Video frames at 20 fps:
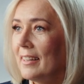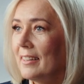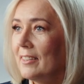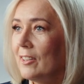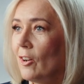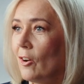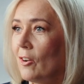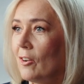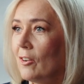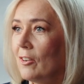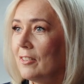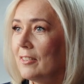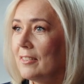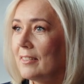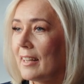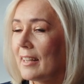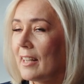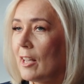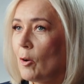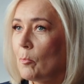do
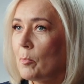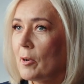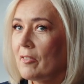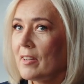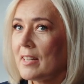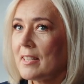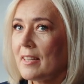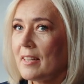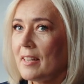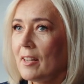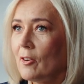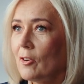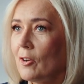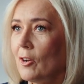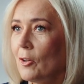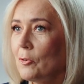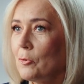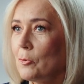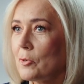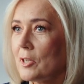takiego prowadzenia
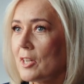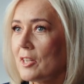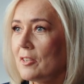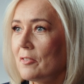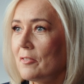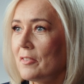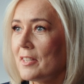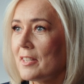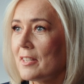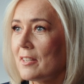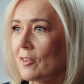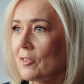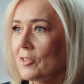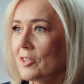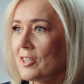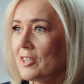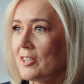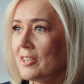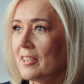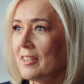oglądu
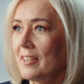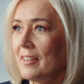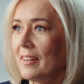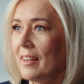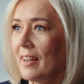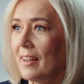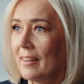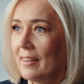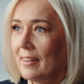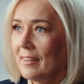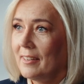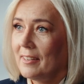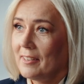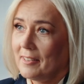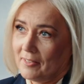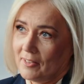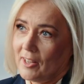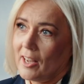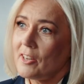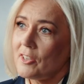rzeczywistości, a
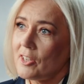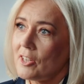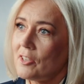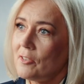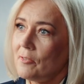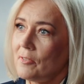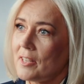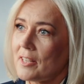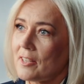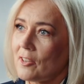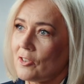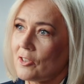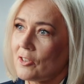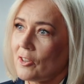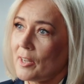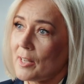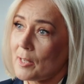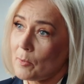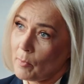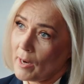na rzeczywistość
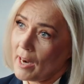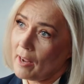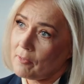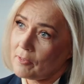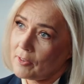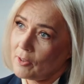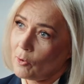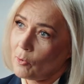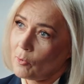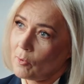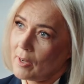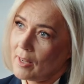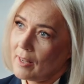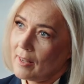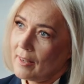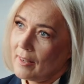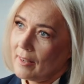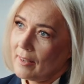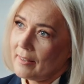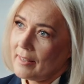to jest prawdą,
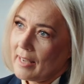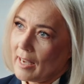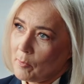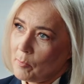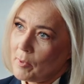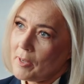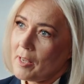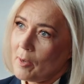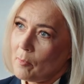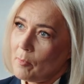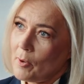jakby nie